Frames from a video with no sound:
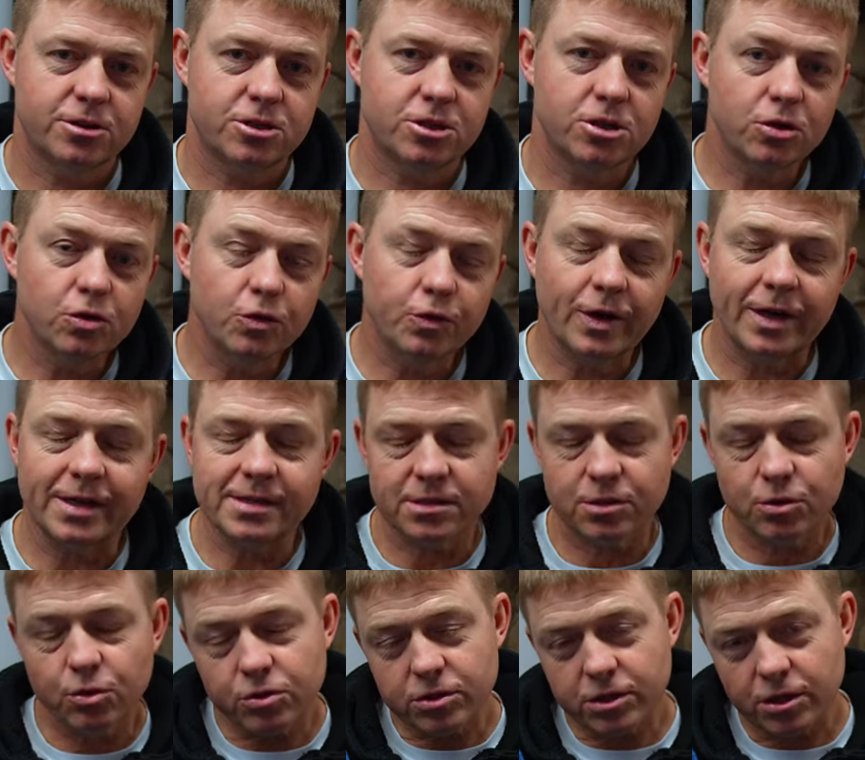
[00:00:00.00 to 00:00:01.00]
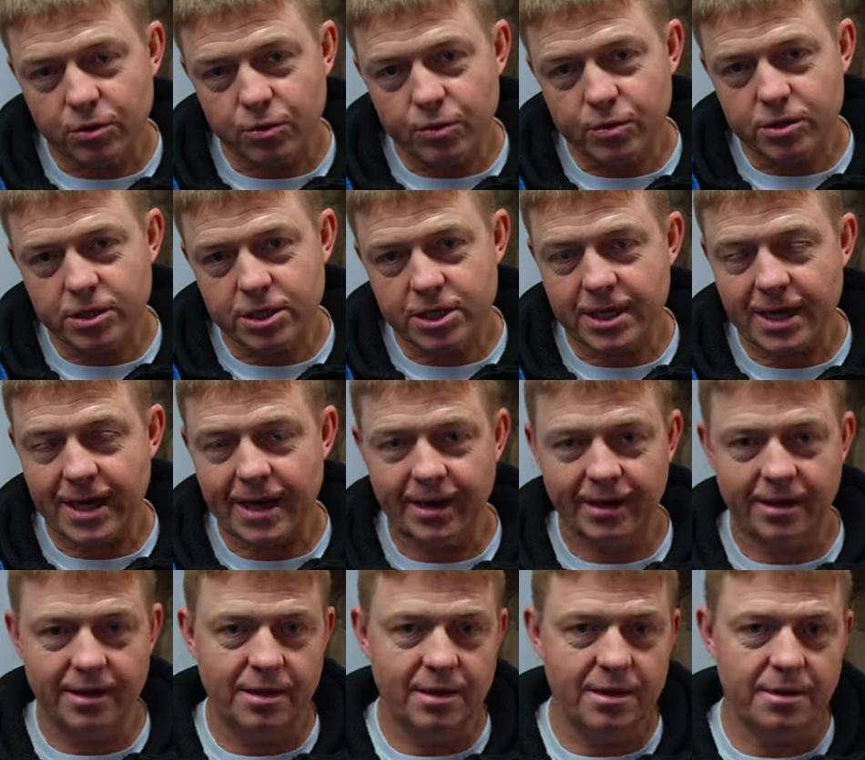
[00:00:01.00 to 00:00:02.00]
szczytówka jest dużo dłuższa
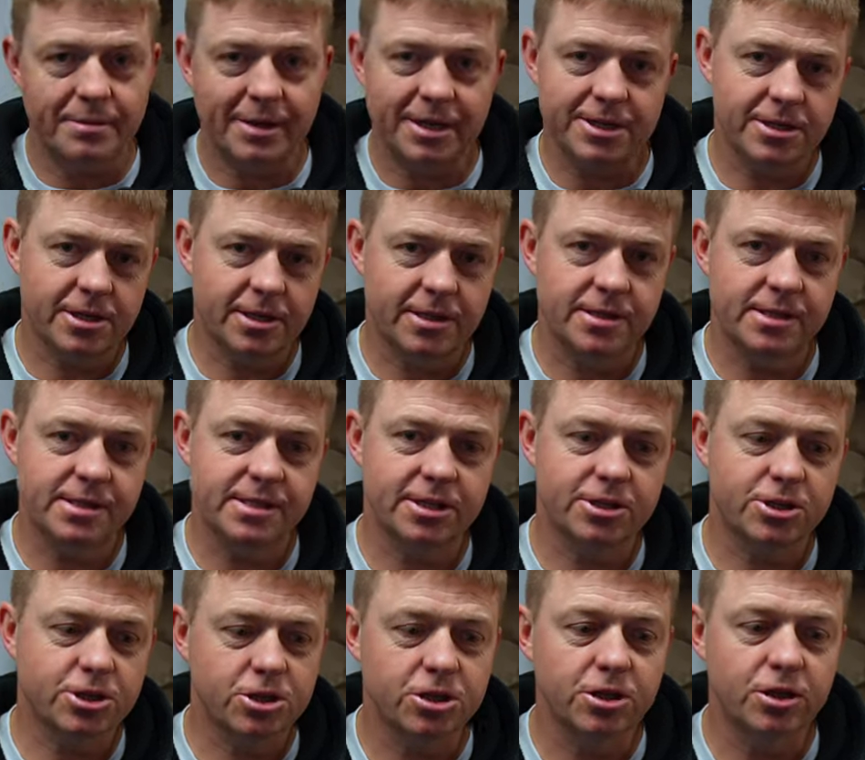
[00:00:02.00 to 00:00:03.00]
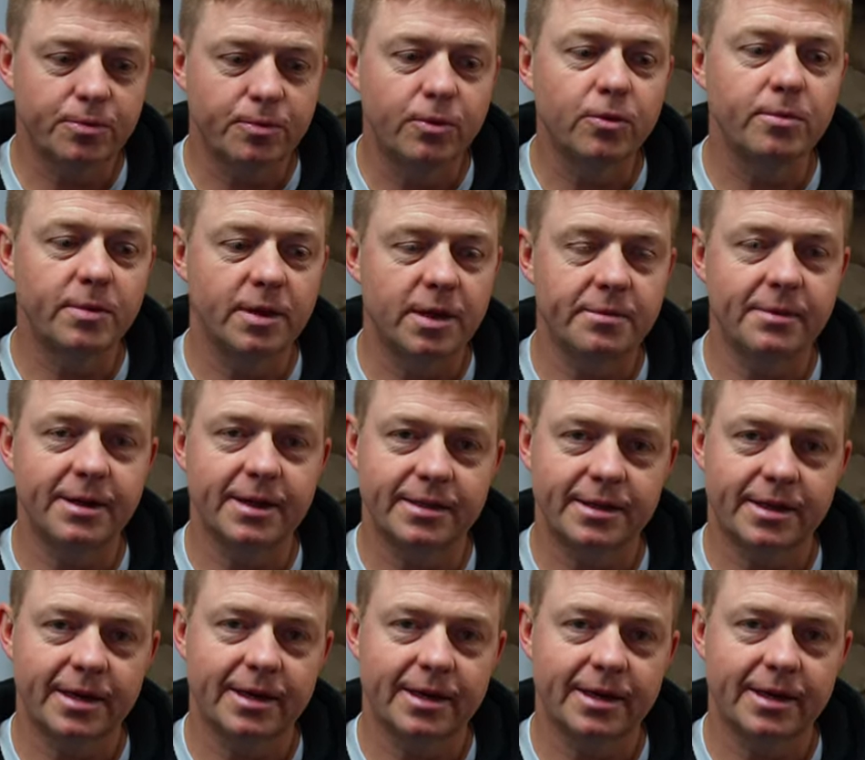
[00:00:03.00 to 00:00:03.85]
i ma średnicę 3,5 mm.